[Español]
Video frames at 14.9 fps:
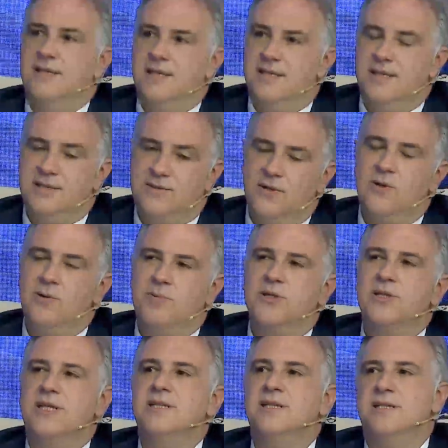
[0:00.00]
Eso es lo
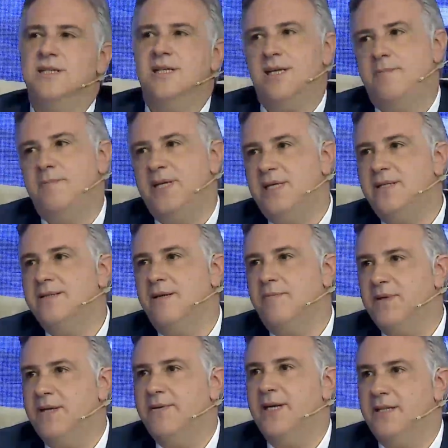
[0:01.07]
importante de tener experiencia
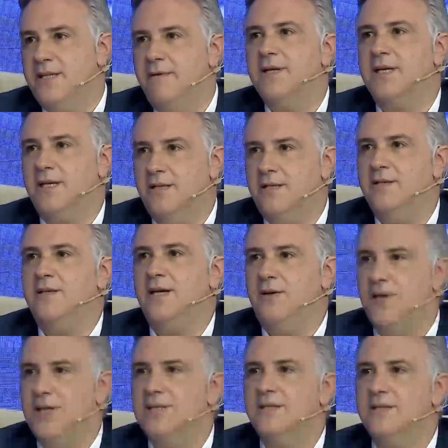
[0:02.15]
previa, de haber
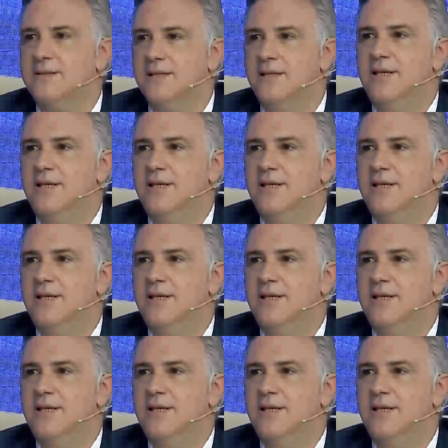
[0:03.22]
gestionado antes.